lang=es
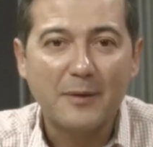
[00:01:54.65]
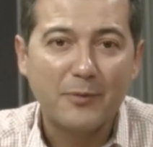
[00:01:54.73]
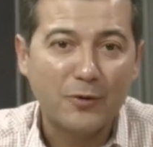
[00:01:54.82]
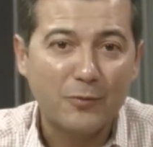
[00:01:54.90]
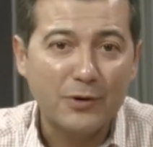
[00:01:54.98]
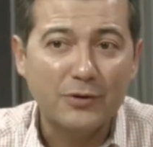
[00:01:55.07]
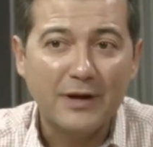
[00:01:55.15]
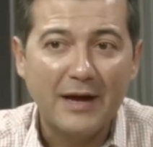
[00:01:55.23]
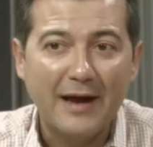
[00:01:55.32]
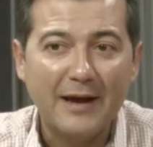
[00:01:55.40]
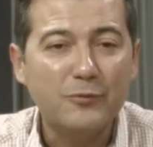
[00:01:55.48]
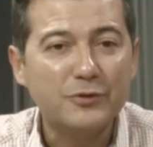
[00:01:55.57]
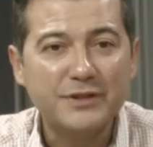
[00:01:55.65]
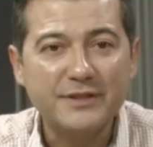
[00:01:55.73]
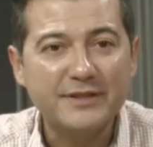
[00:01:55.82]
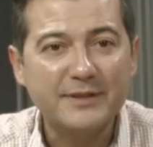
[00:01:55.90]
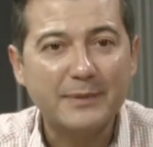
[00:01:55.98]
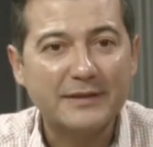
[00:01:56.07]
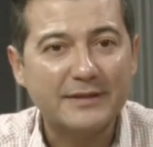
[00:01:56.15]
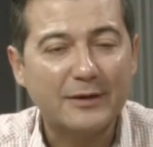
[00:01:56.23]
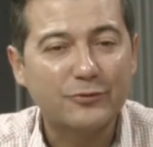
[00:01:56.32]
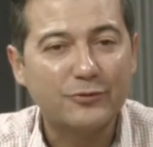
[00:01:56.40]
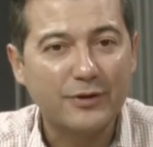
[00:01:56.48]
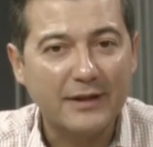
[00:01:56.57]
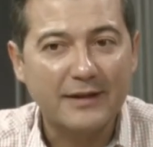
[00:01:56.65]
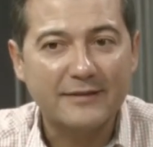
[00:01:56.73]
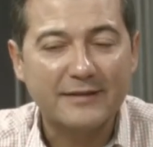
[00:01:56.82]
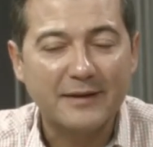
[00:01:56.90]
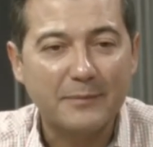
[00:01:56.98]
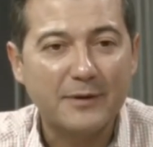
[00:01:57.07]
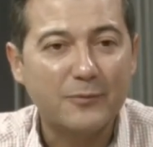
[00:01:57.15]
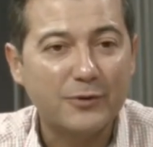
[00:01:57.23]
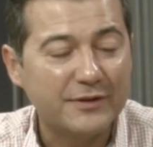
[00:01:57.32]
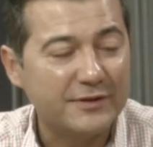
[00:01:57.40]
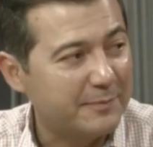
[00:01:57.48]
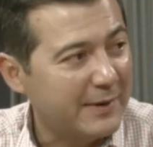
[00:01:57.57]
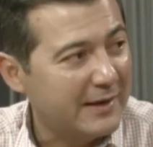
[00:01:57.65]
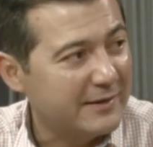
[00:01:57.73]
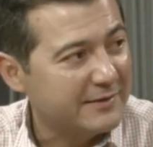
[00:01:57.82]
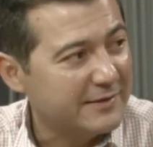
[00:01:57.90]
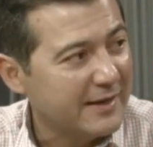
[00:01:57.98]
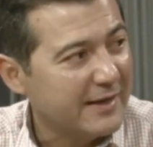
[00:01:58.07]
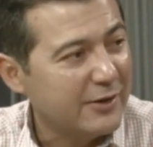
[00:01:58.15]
pero bueno, hay muchísimas autoridades también municipales